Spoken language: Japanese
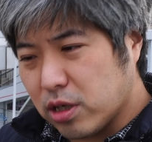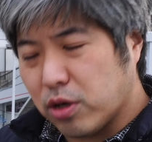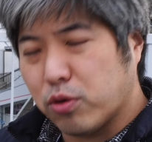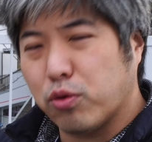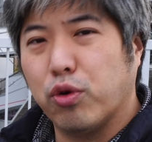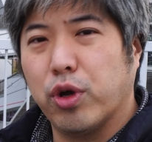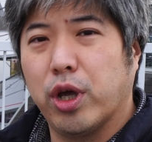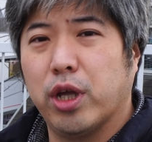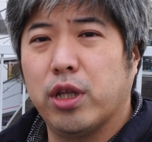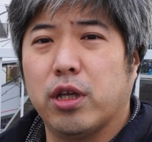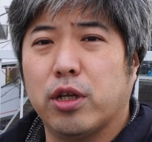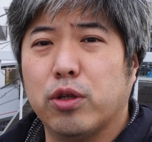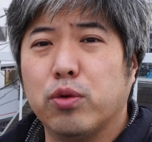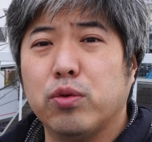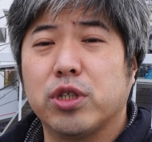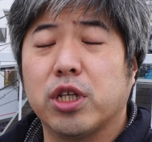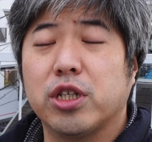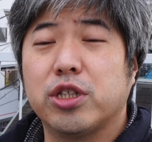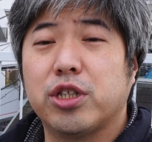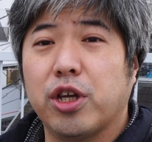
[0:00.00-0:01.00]
こう変な
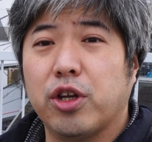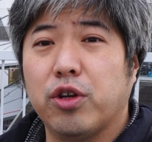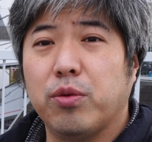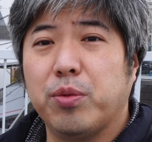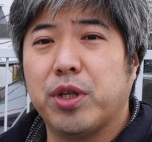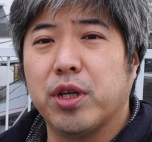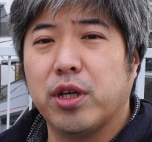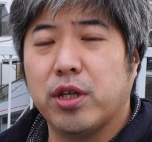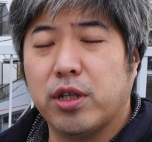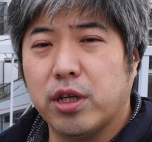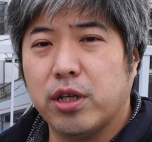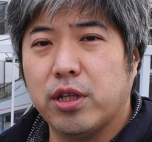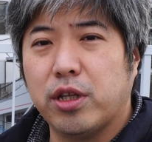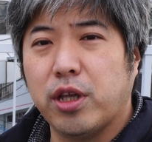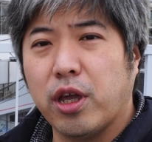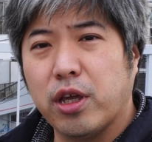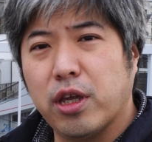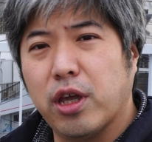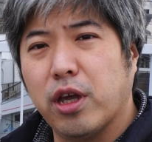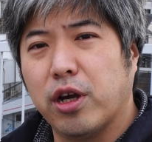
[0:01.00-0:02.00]
動作しているみたいで
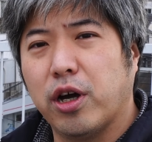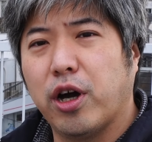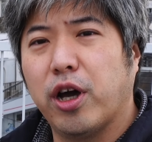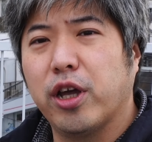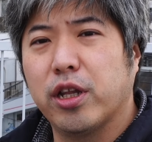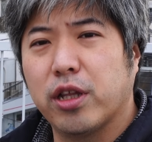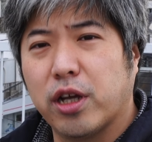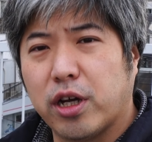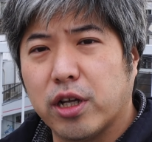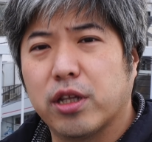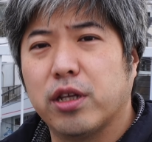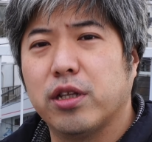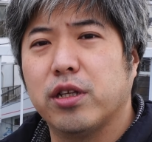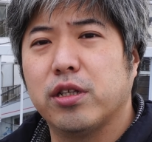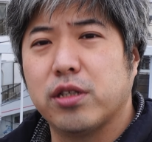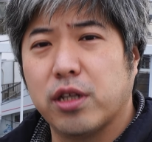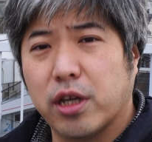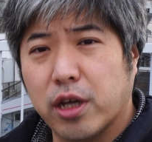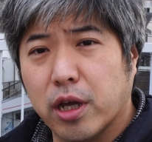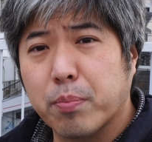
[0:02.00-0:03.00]
電源が入らなかったんで
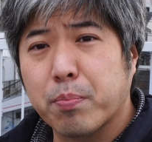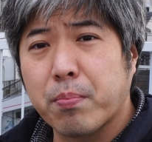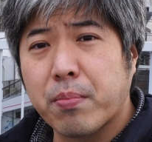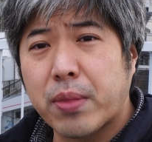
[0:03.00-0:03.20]
すね